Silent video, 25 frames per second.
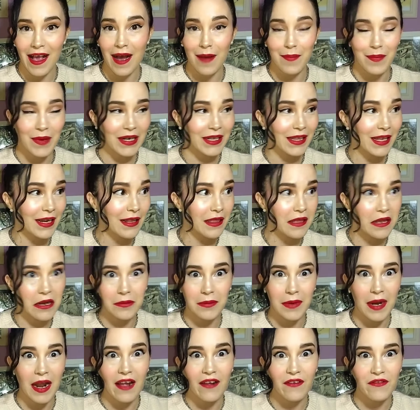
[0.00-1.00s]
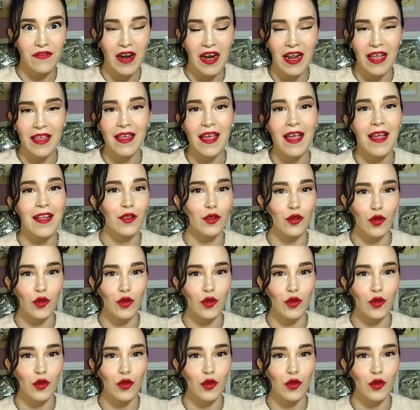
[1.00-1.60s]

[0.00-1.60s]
a partir del Black Friday